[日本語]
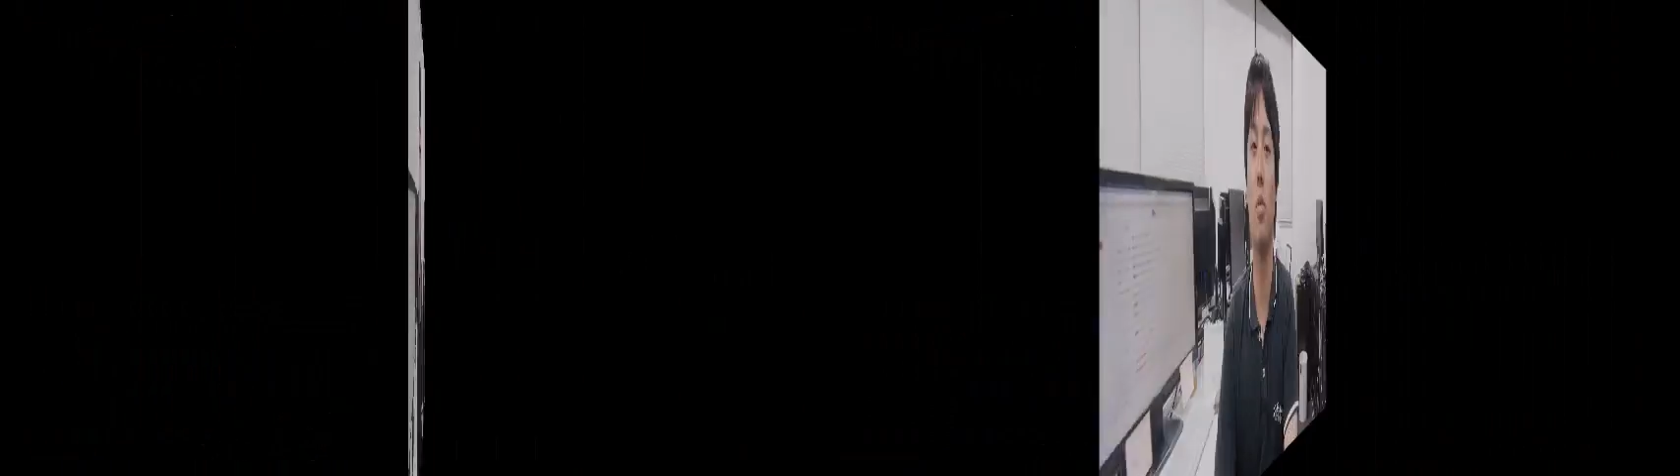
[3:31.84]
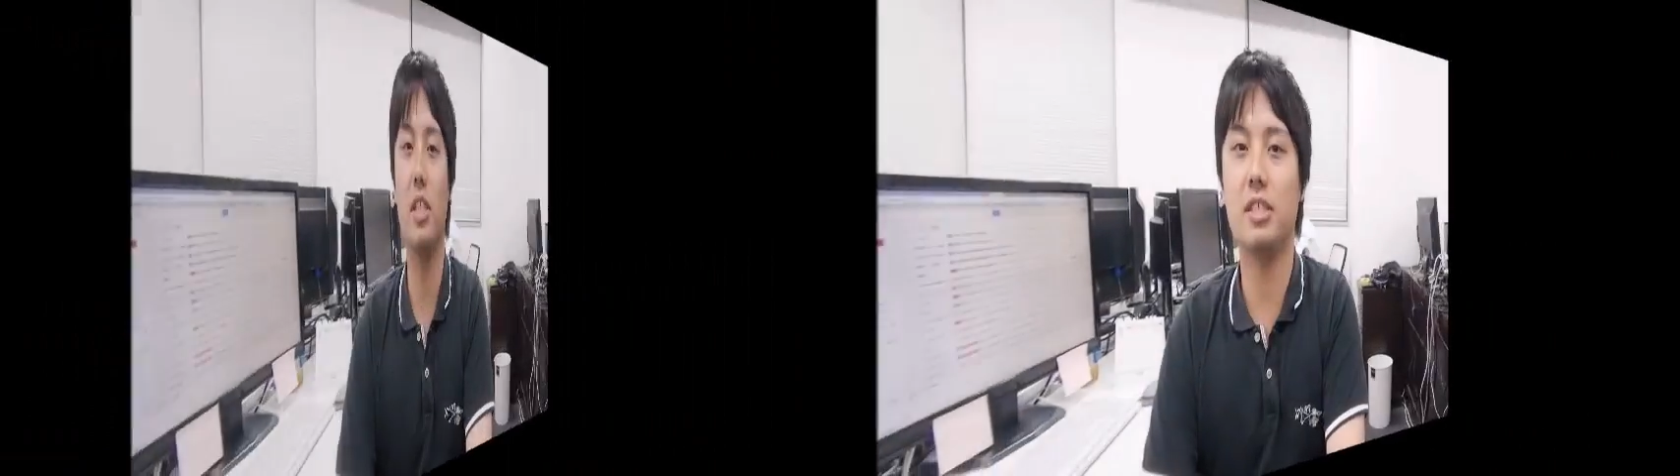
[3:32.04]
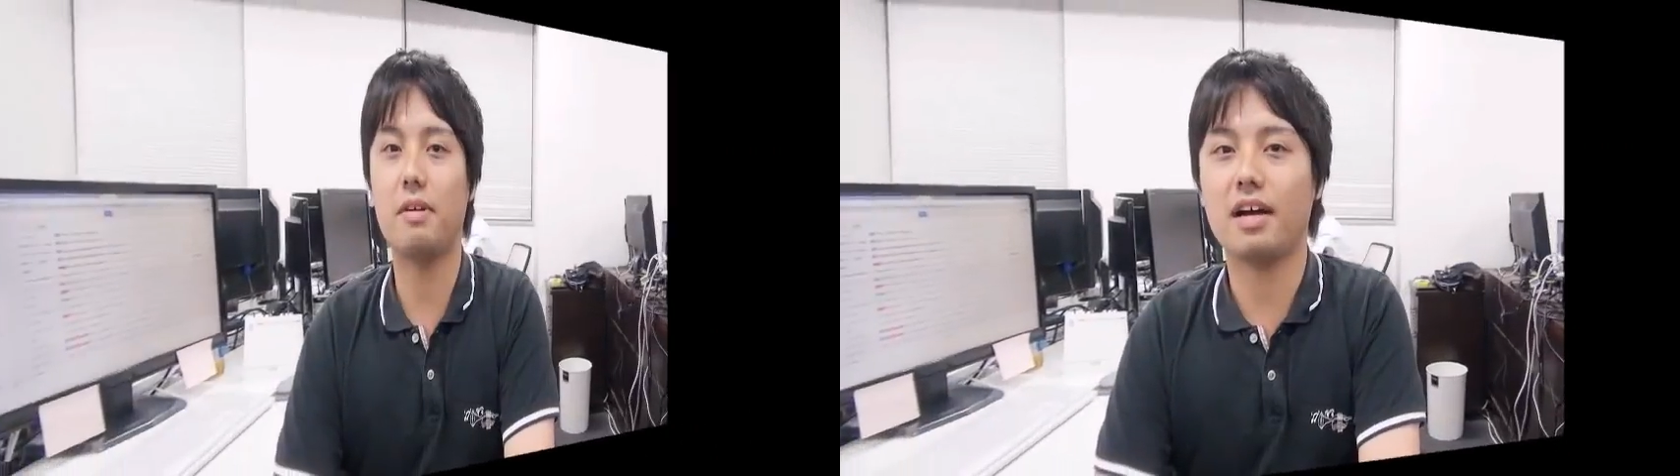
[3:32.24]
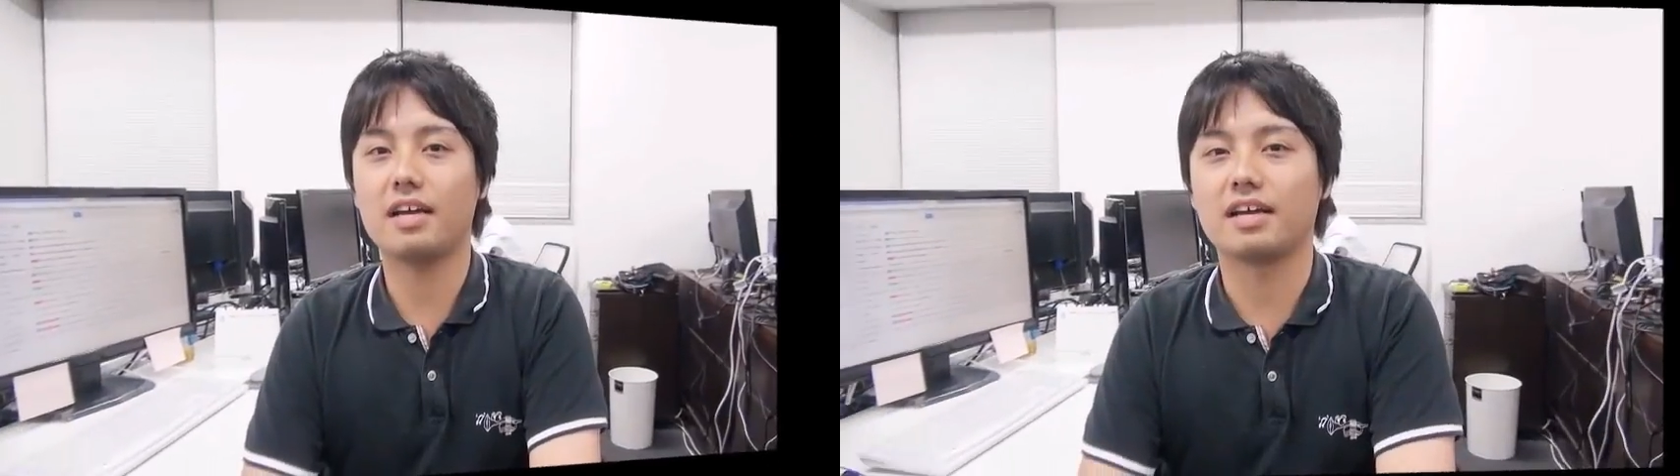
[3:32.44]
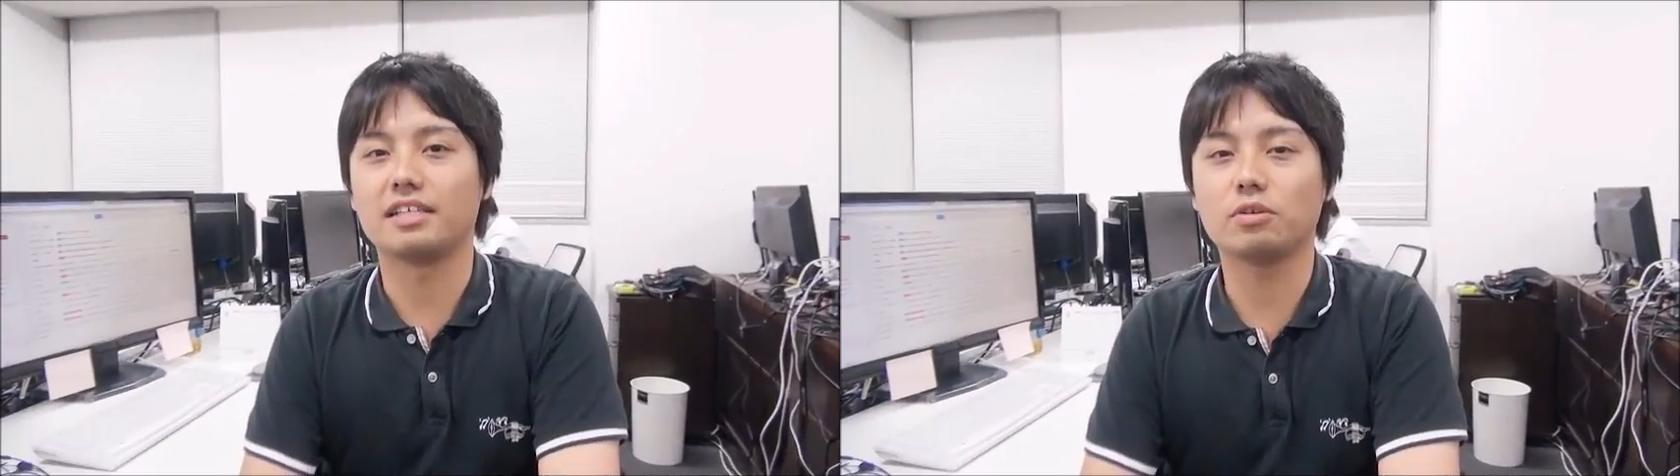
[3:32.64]
こんにちは、
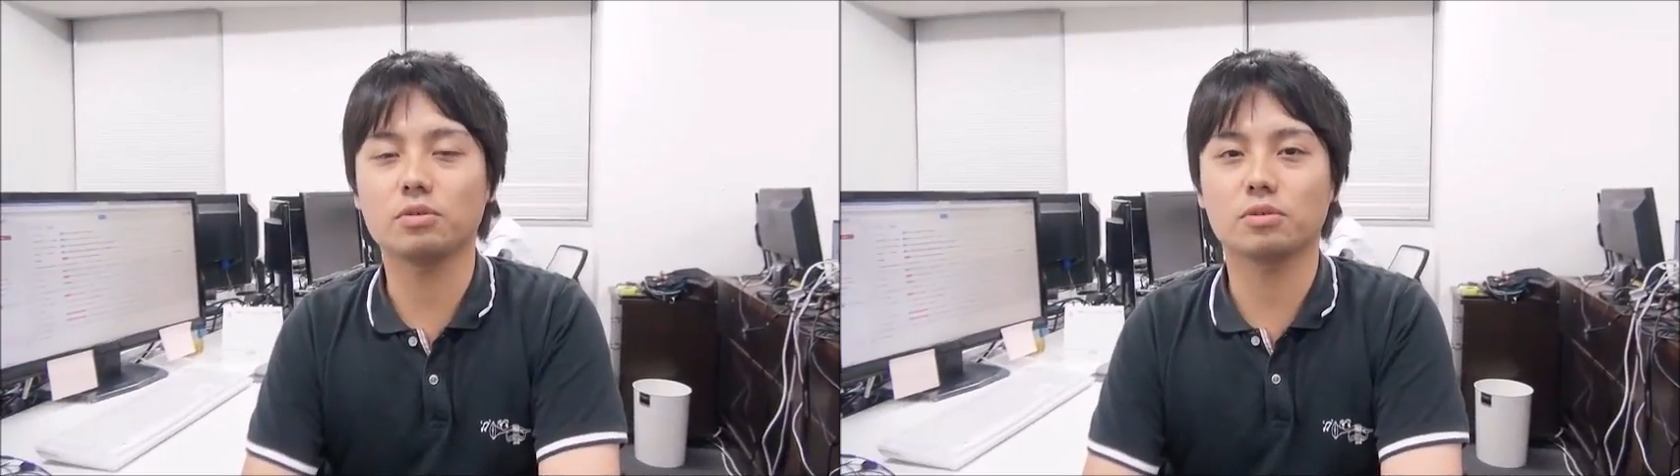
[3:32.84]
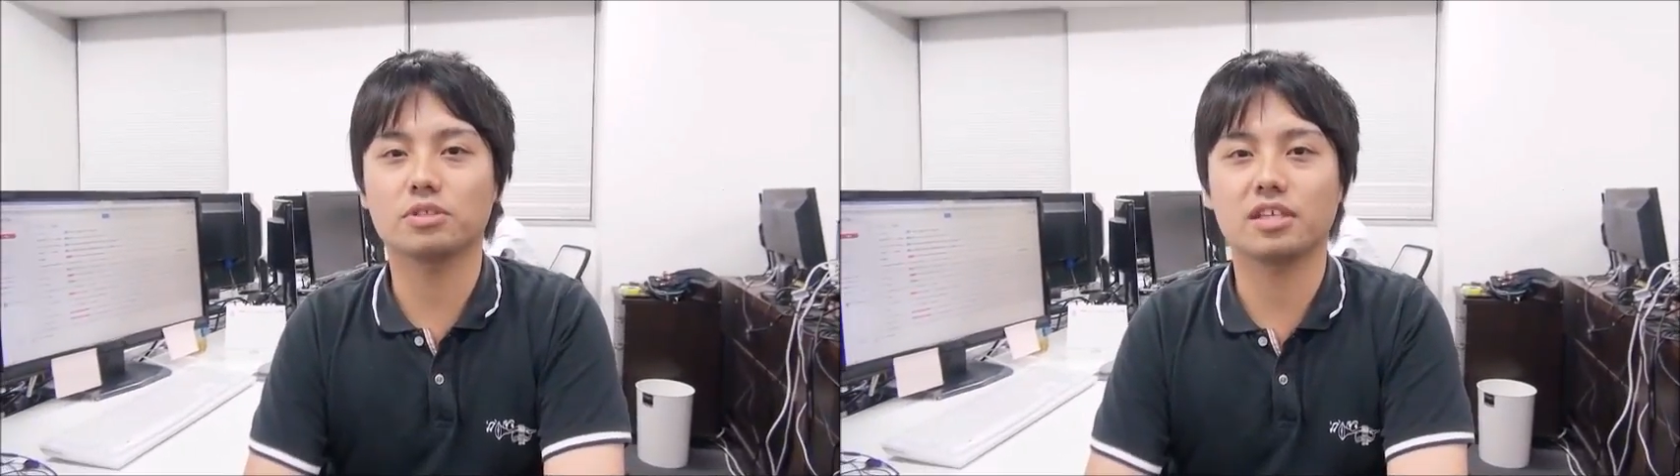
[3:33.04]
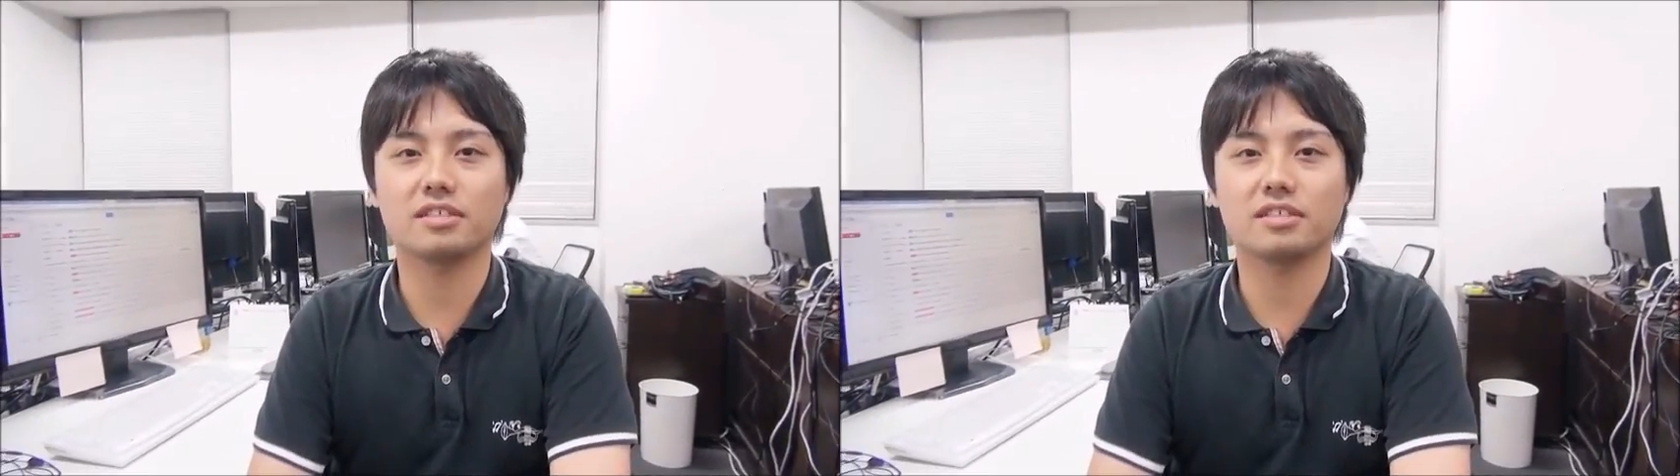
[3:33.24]
日本投資家